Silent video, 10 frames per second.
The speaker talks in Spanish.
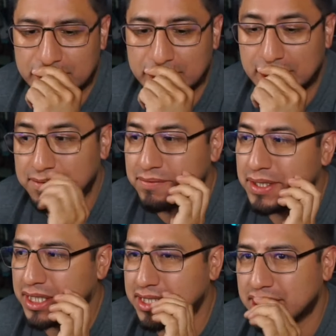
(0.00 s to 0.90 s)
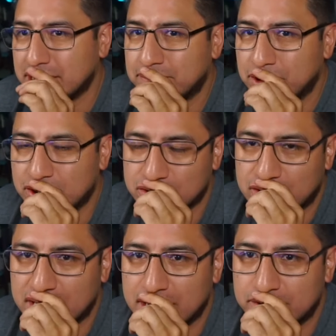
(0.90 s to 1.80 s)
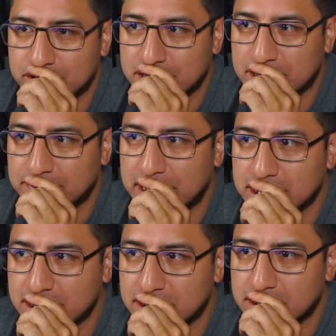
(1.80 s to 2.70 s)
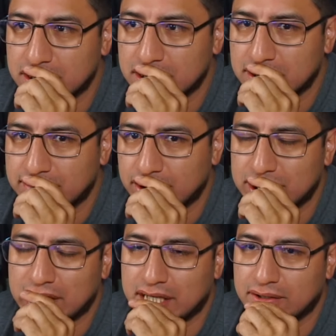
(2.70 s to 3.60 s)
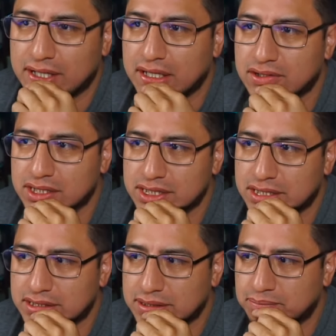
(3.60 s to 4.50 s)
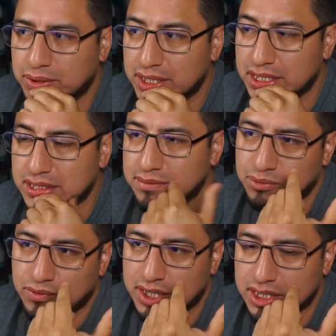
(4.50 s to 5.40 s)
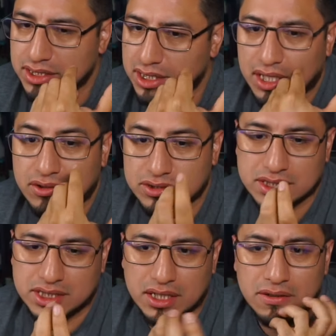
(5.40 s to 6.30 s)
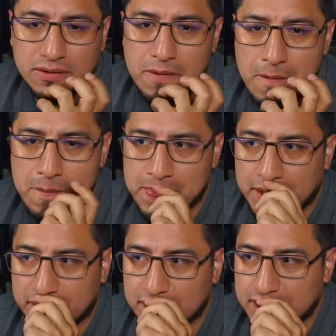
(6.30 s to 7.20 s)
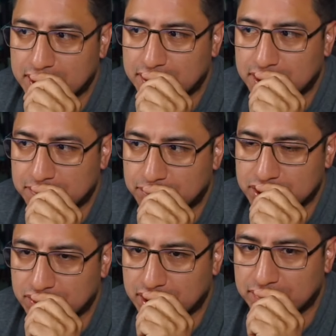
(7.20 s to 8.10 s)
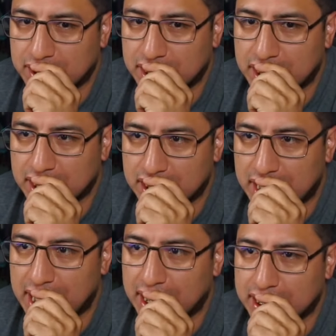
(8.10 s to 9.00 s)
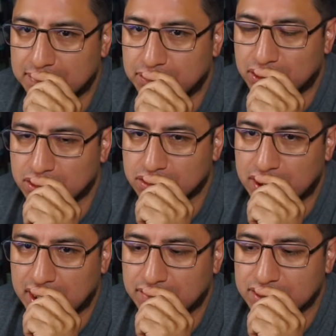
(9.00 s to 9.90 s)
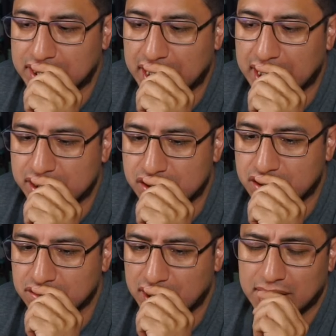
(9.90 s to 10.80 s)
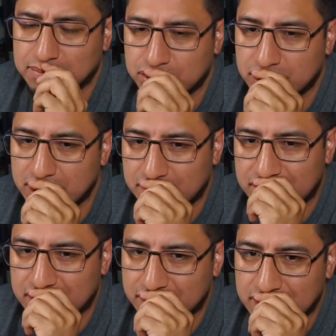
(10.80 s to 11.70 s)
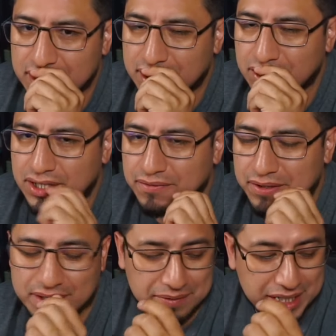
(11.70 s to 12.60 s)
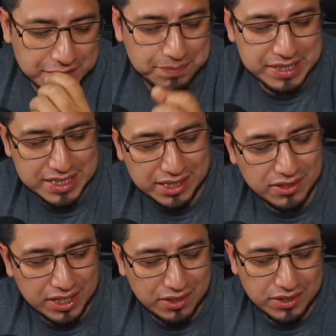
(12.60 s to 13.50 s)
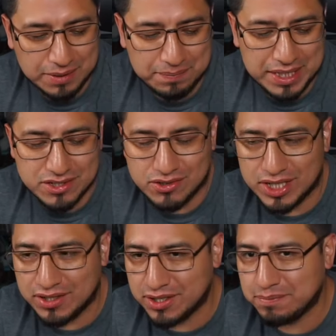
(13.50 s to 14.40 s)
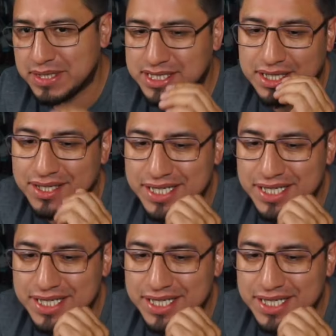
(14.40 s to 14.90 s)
Y, a mí me tachan de pocos huevos y demás. Pero sí creo que hay cosas que se pueden decir públicas y hay cosas que no. Y, pues aunque me digan que ah, pocos huevos, que agachón, ah, pues sí, lo que vengas pensando de lo que pienso o dejo de pensar,